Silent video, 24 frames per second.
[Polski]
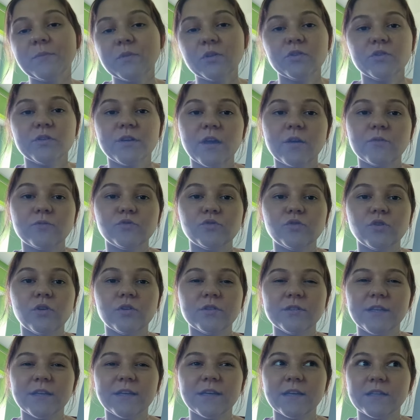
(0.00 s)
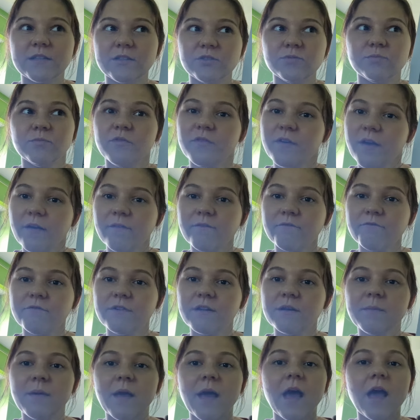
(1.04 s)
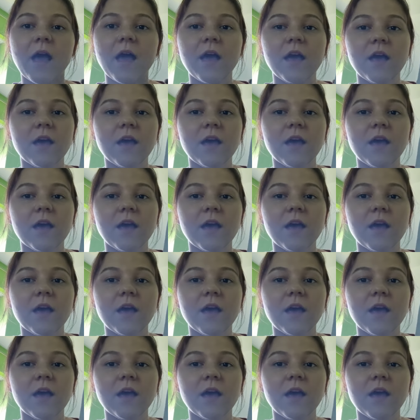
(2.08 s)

no to ja już o niej kiedyś mówiłam w filmie